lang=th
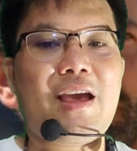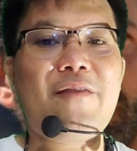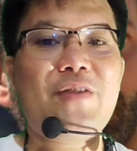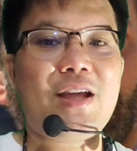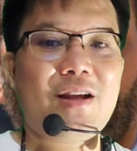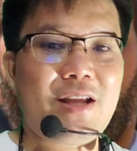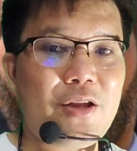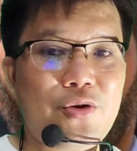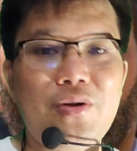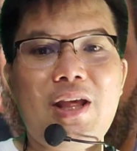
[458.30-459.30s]
เอฟเคนเน
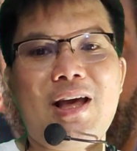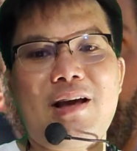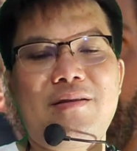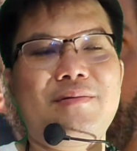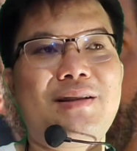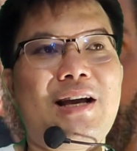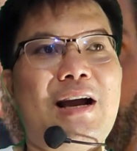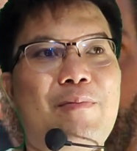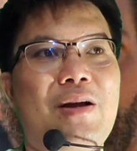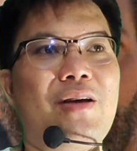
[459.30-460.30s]
ดีจูเนียนะ
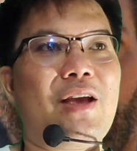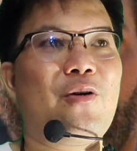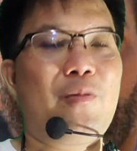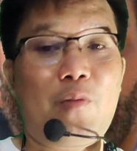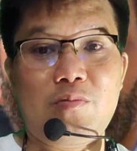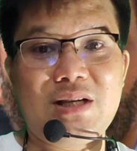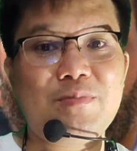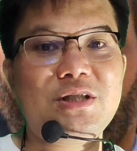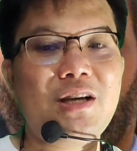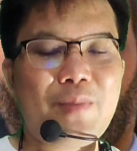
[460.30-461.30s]
ครับแล้วอีกคนผม
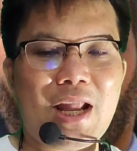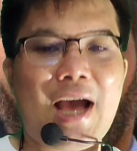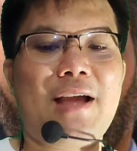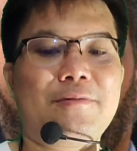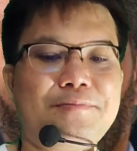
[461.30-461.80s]
จำชื่อไม่ได้